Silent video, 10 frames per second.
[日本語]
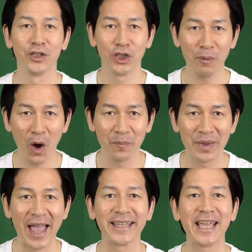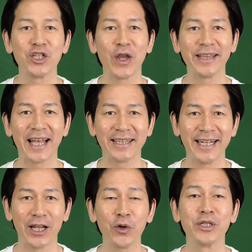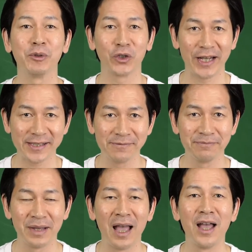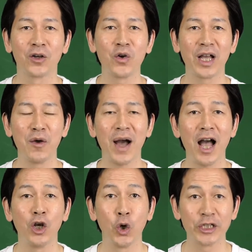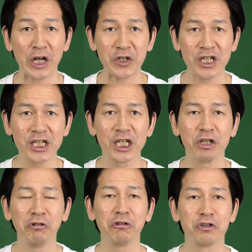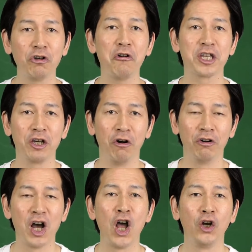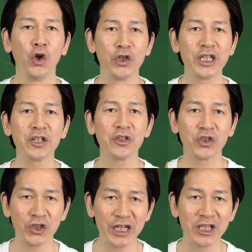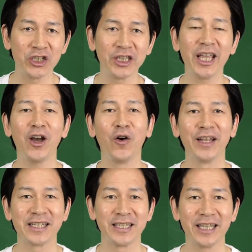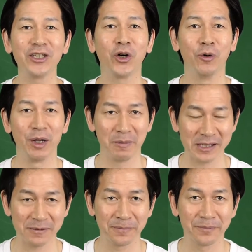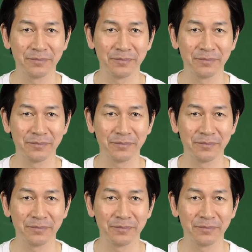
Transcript: どうも、研修エンターテイナーの藤本です。今回はロジカルシンキングの超基本、ロジックツリーについてお話ししたいと思います。